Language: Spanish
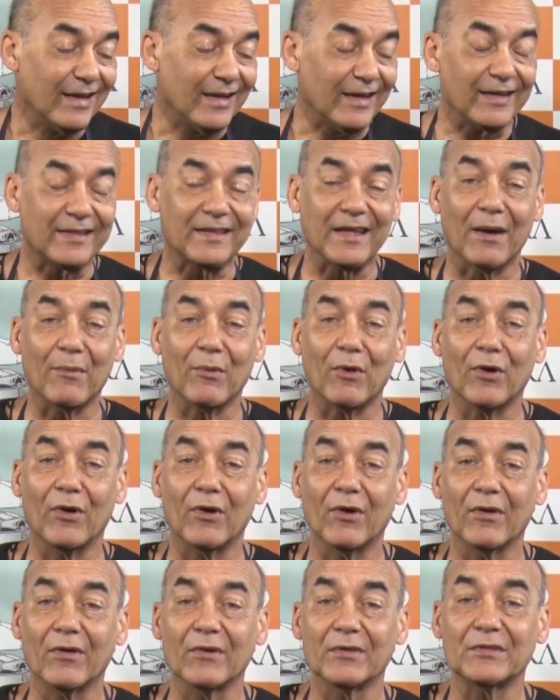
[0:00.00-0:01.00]

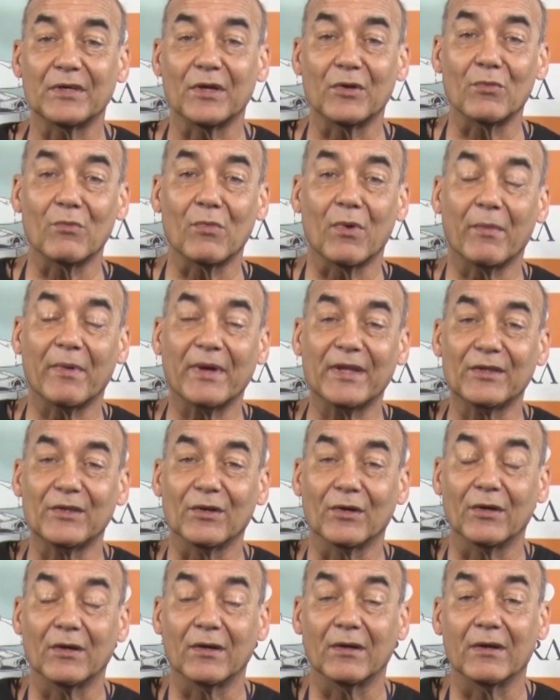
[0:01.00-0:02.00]
Estamos en un
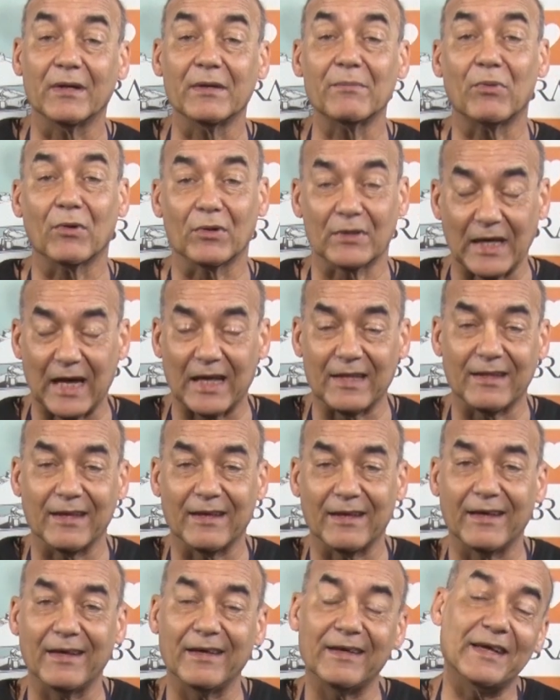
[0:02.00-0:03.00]
momento
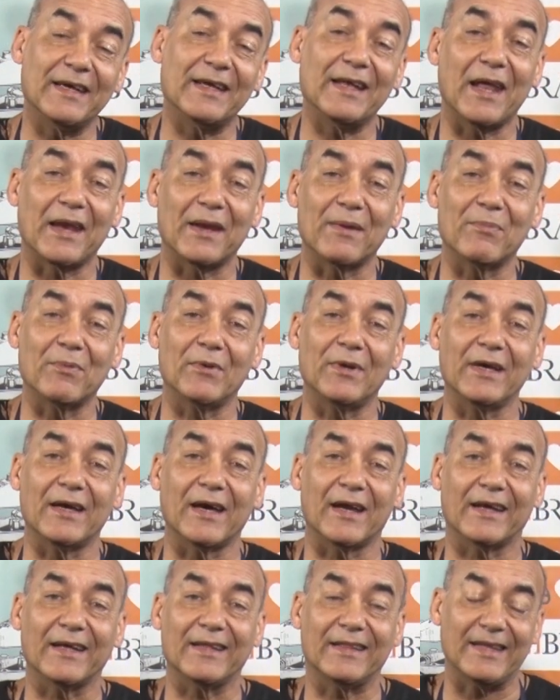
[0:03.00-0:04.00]
importante en la
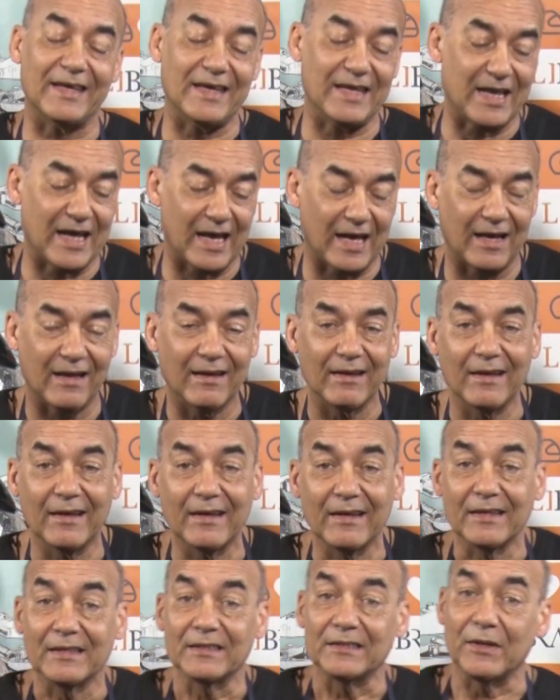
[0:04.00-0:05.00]
República Argentina.
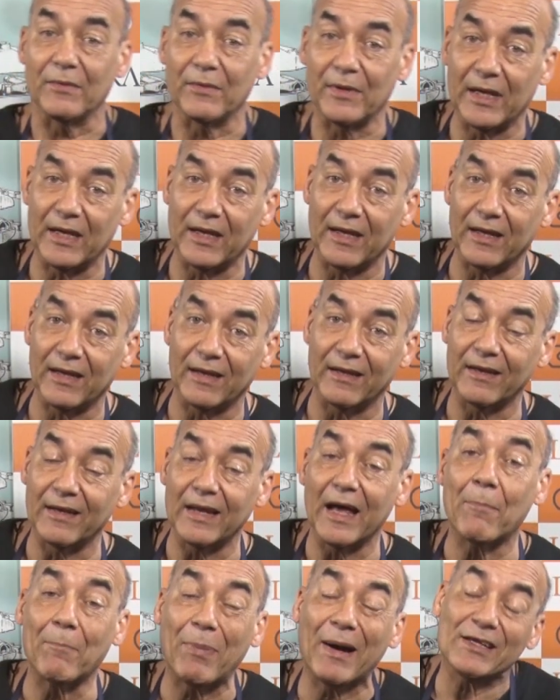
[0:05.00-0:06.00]
Se vienen
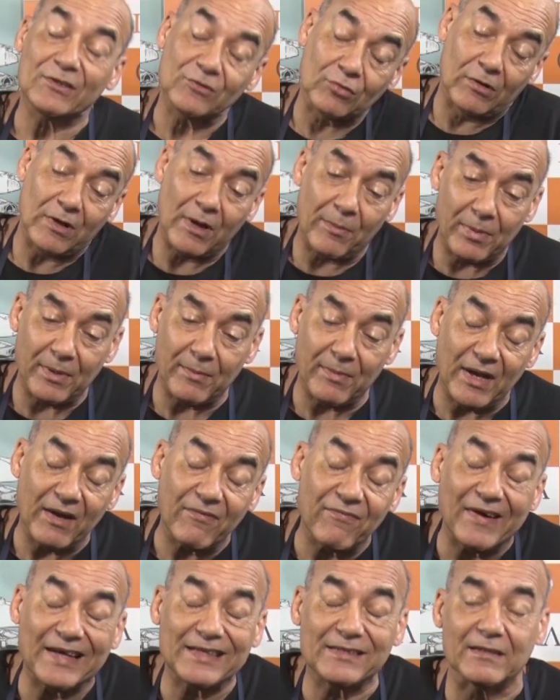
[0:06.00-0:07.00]
las pasos, la
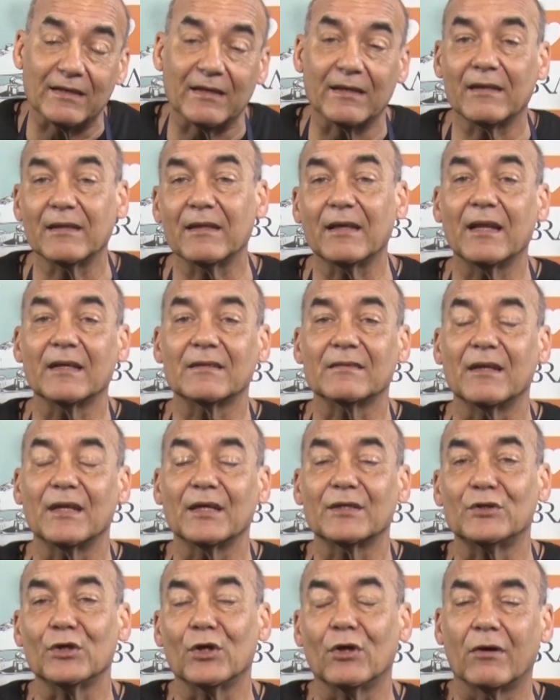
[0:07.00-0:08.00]
primera fase de las
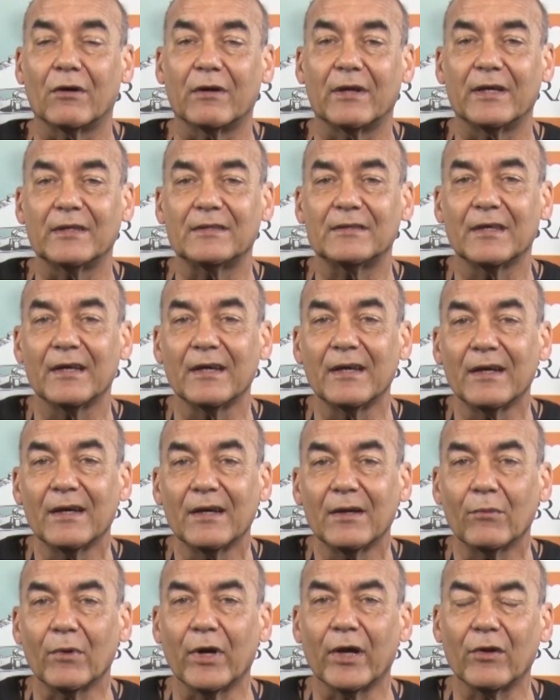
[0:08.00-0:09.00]
elecciones.
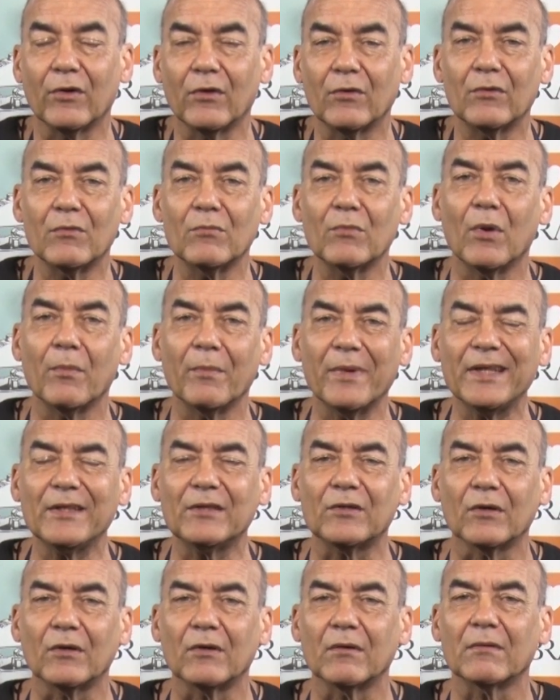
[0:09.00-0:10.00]
Bueno, un
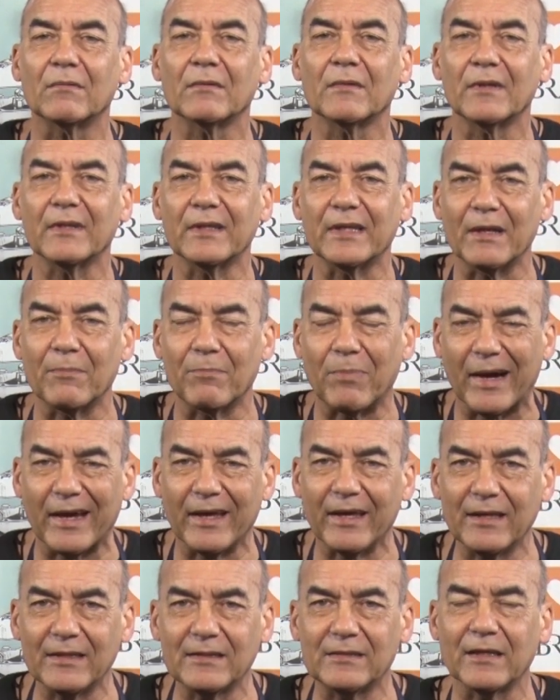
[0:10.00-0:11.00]
momento del
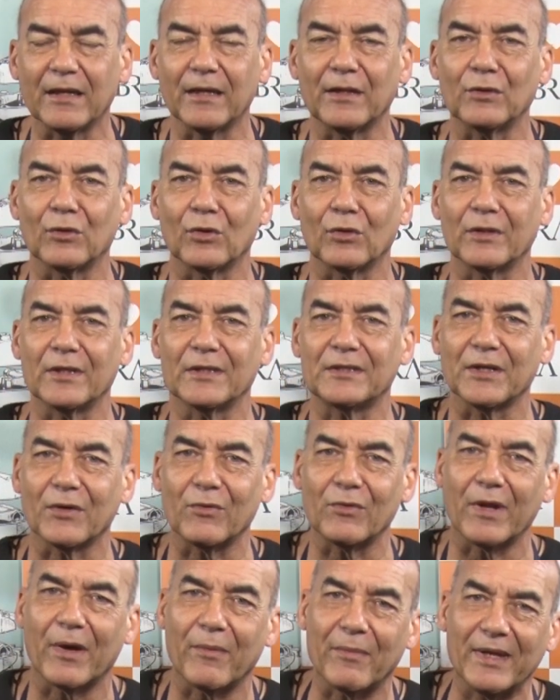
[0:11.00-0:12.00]
país en donde
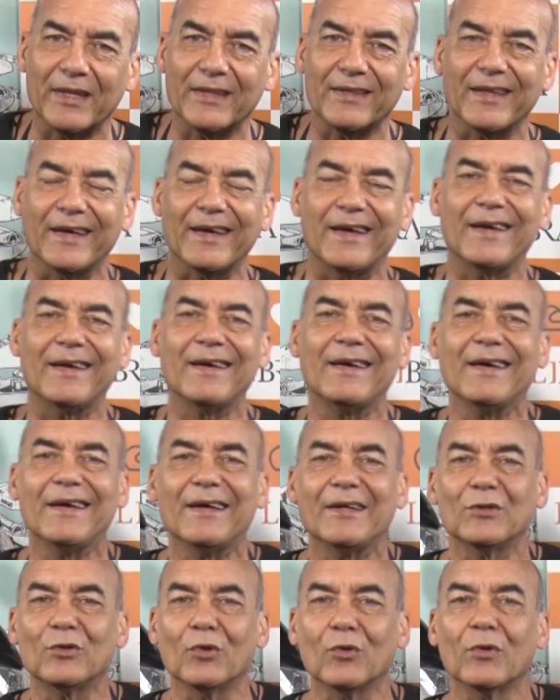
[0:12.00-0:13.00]
seguramente
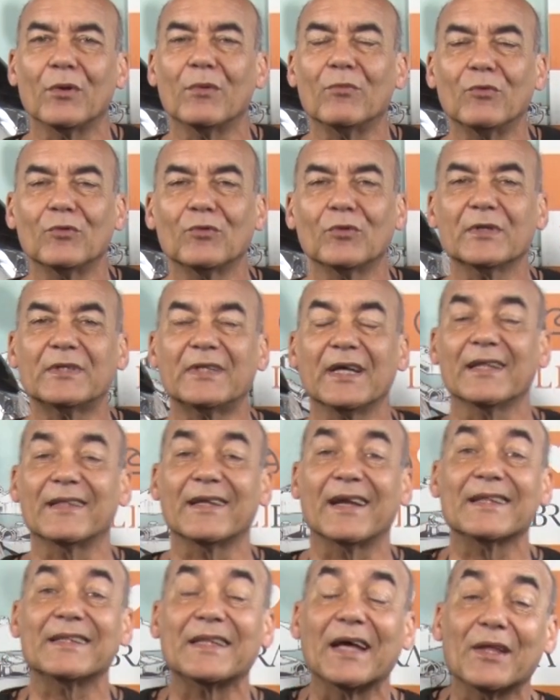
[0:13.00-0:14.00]
todo el mundo está
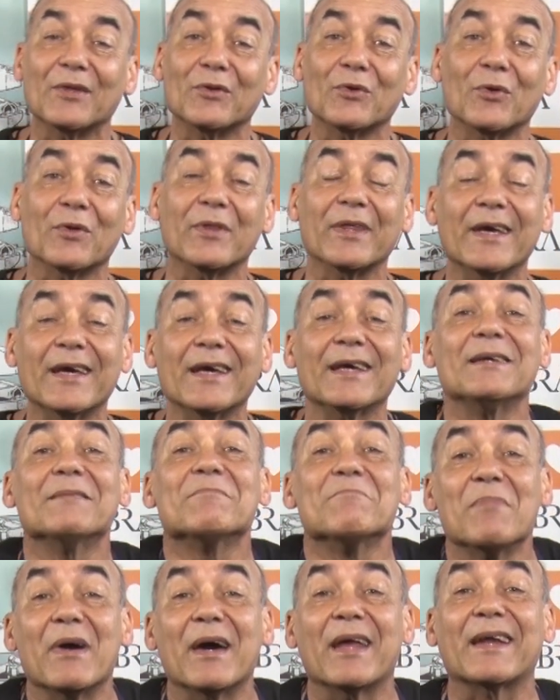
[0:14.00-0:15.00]
tratando
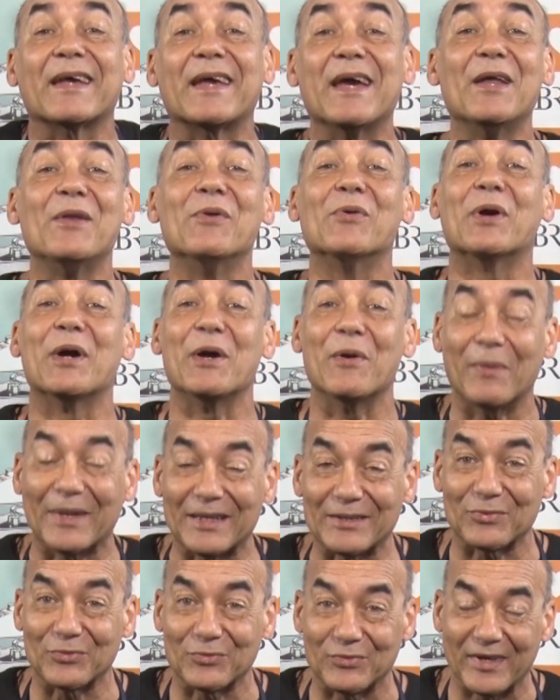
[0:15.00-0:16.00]
de ver qué es lo que va
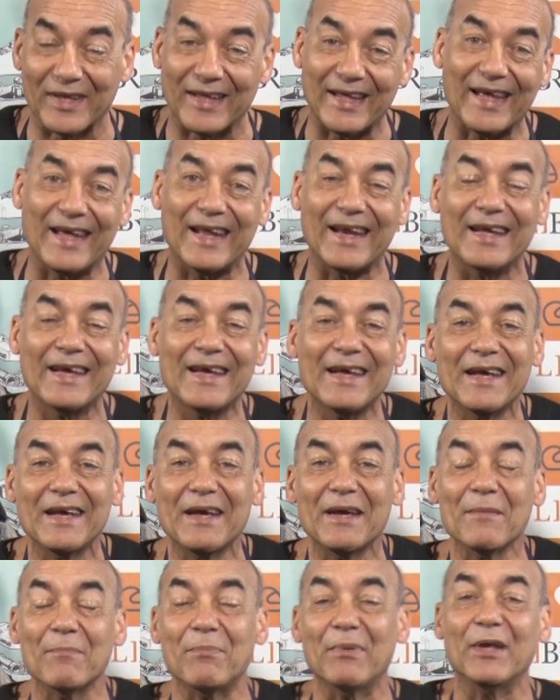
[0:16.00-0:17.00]
a suceder,
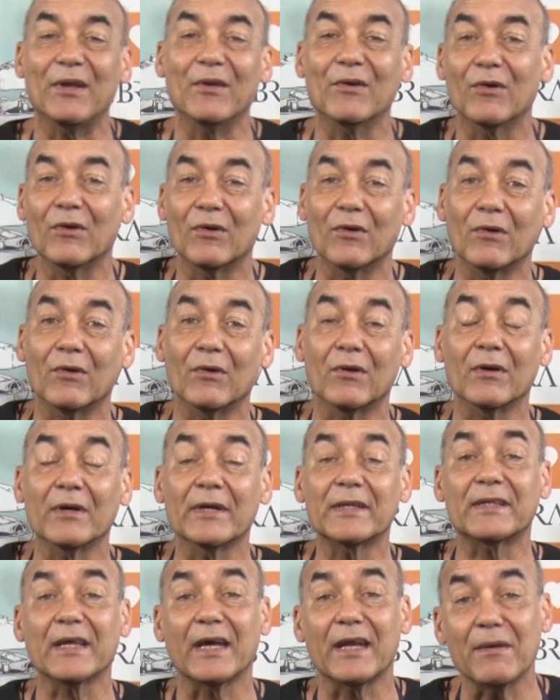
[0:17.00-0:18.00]
pero
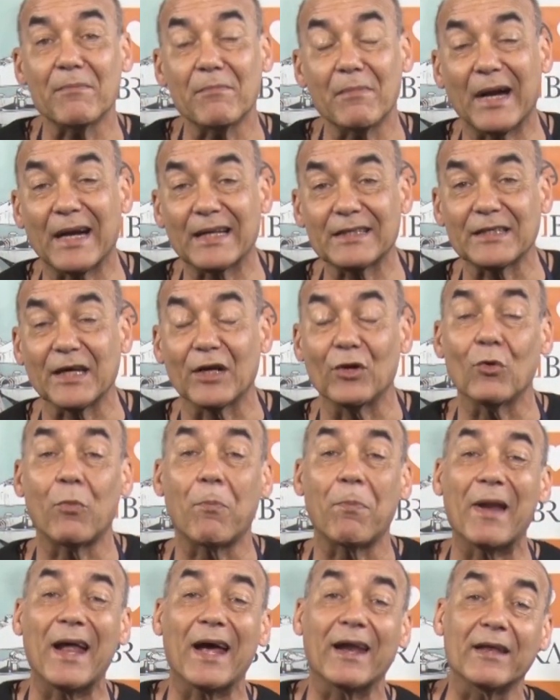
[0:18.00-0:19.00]
están en marcha los
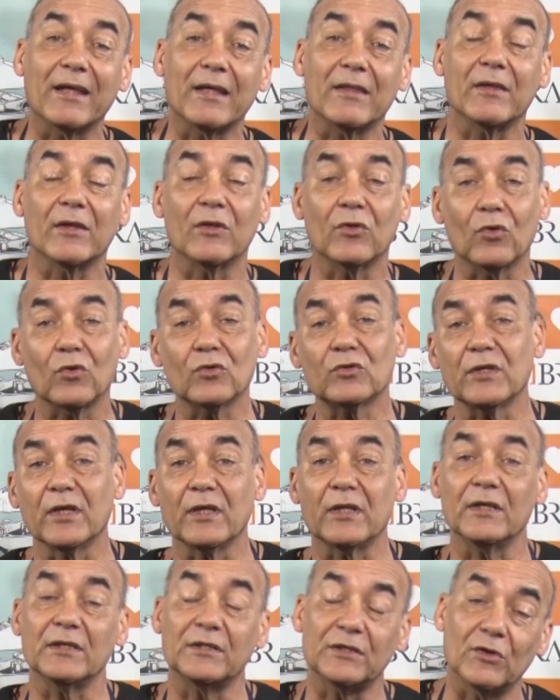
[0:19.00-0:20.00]
planes de 12
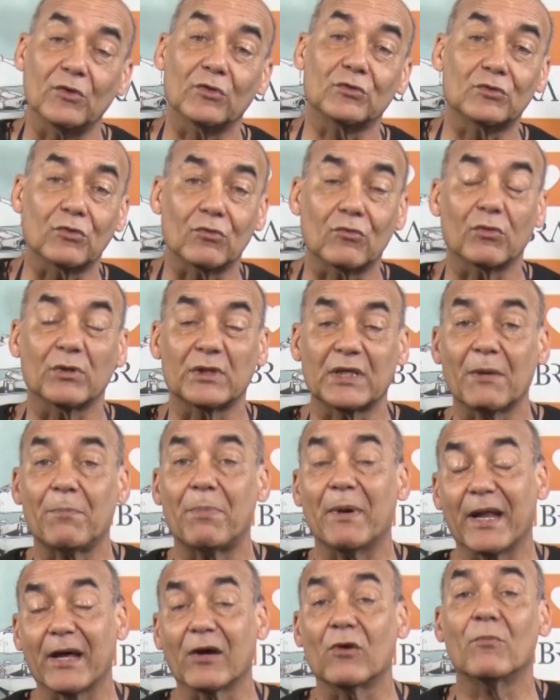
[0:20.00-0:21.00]
y 18 cuotas
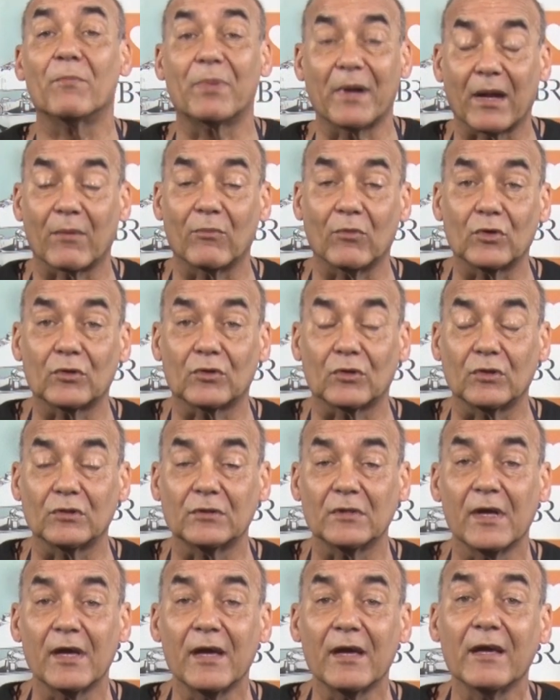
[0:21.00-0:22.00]
para comprar
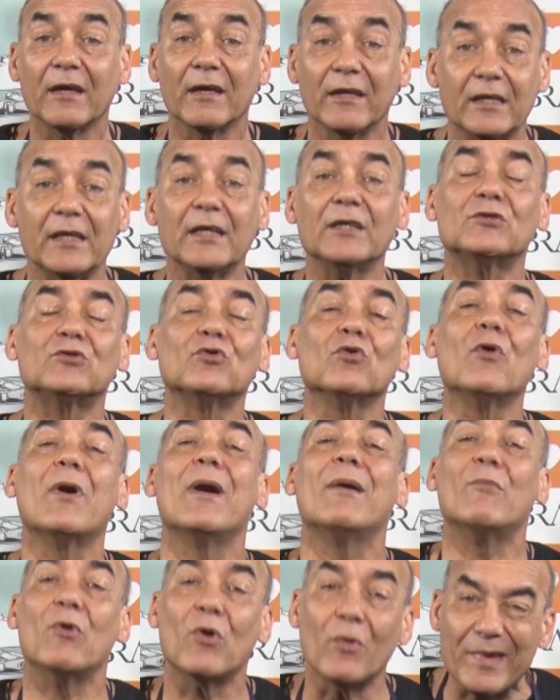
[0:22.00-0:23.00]
motos y eso
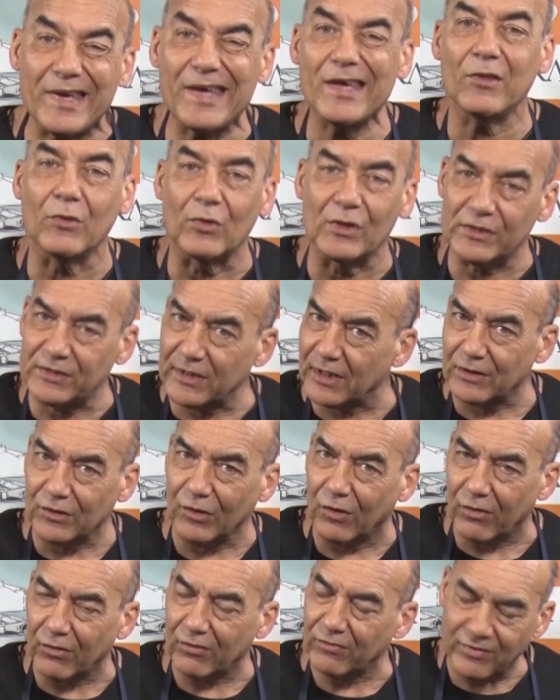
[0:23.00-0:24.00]
ha movido el
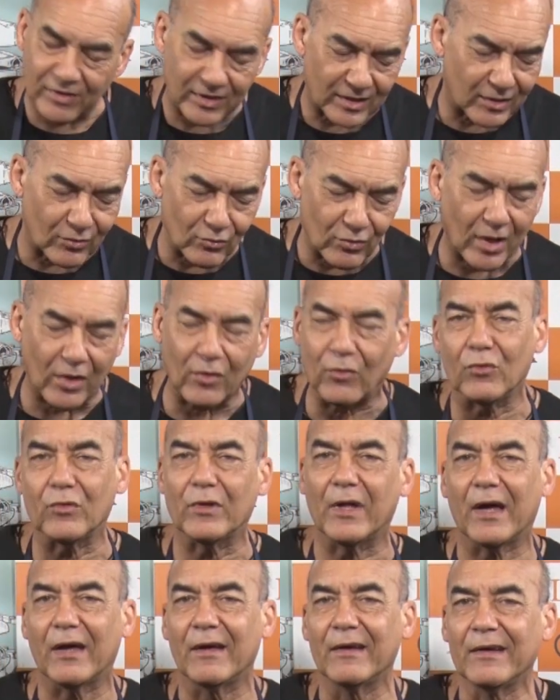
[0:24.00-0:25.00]
sector, sin ninguna
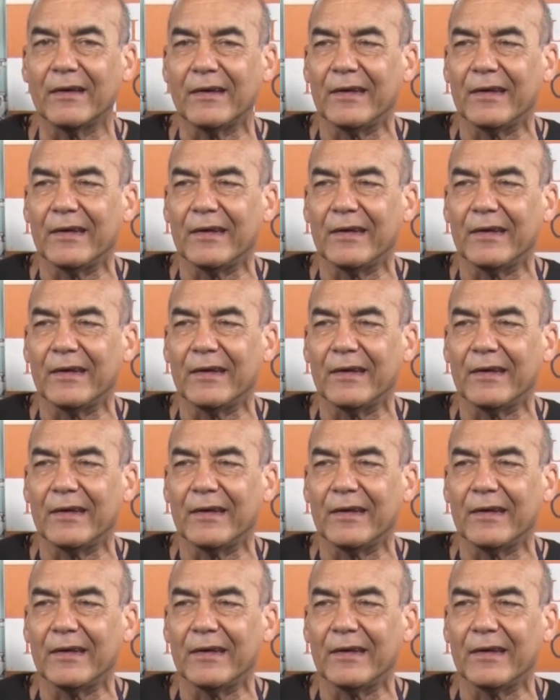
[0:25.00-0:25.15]
duda.